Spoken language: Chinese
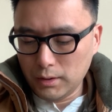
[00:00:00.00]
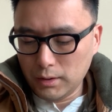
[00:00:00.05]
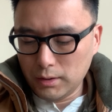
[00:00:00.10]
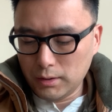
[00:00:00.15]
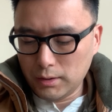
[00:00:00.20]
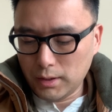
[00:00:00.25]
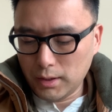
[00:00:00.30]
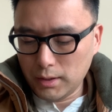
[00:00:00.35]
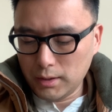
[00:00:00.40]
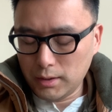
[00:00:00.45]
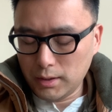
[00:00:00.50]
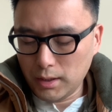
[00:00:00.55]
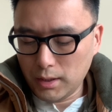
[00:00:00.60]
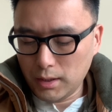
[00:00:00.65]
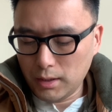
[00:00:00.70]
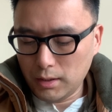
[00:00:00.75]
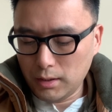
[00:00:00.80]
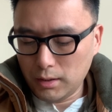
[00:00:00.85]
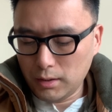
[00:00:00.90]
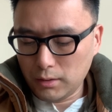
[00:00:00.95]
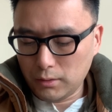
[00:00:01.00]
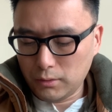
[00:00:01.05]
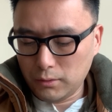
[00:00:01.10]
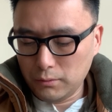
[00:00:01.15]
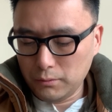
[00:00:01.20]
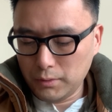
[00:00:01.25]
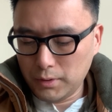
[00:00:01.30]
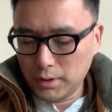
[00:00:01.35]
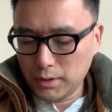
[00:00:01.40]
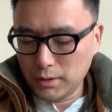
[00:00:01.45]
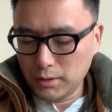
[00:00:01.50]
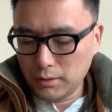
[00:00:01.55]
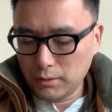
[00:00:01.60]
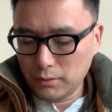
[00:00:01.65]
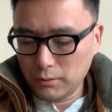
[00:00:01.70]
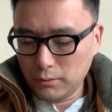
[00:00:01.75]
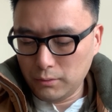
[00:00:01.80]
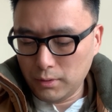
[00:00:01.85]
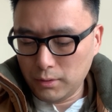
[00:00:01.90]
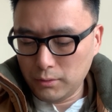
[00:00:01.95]
三下攻击，
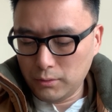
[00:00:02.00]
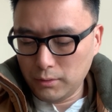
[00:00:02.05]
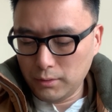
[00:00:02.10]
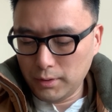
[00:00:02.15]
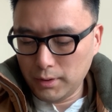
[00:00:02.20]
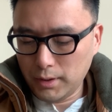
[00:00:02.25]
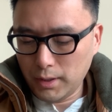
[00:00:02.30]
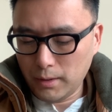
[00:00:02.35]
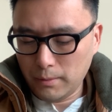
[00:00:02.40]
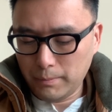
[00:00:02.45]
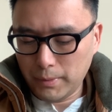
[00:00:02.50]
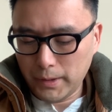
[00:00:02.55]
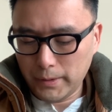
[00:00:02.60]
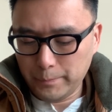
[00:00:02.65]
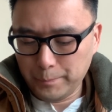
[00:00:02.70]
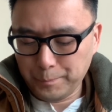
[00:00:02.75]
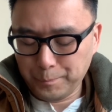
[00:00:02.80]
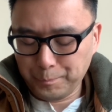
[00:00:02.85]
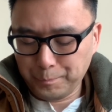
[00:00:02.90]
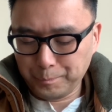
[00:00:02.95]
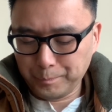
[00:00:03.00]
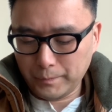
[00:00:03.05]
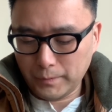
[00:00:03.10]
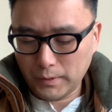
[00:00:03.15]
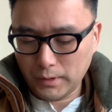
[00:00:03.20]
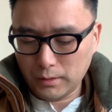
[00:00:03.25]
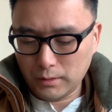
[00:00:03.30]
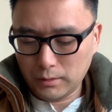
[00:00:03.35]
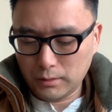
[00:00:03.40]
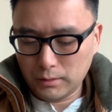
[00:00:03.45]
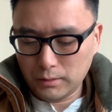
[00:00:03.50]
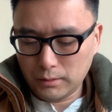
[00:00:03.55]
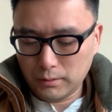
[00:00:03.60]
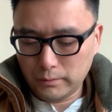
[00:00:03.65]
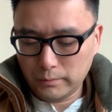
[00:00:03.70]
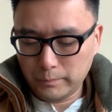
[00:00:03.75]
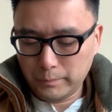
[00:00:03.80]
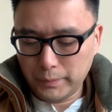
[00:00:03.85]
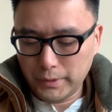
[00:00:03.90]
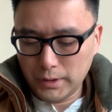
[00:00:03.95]
袁军大败。
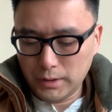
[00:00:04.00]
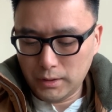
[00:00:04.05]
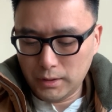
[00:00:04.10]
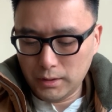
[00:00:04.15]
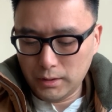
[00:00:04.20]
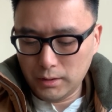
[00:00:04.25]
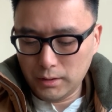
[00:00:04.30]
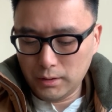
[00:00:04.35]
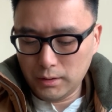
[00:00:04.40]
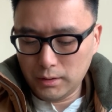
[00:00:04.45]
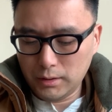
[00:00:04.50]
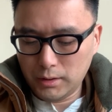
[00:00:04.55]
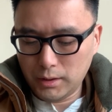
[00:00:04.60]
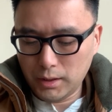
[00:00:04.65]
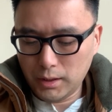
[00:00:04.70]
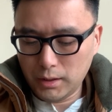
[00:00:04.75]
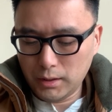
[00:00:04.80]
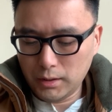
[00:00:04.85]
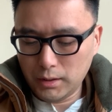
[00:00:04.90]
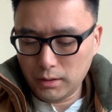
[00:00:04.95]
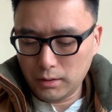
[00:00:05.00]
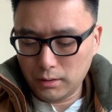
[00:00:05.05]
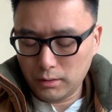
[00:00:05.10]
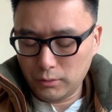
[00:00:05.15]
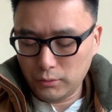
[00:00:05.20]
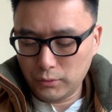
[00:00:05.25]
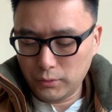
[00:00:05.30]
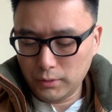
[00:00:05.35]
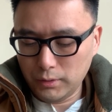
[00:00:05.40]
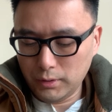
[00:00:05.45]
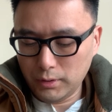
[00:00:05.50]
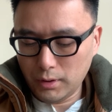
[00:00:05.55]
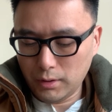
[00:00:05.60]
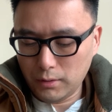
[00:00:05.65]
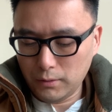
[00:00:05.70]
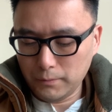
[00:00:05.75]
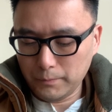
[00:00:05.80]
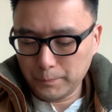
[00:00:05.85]
彼及接应军到。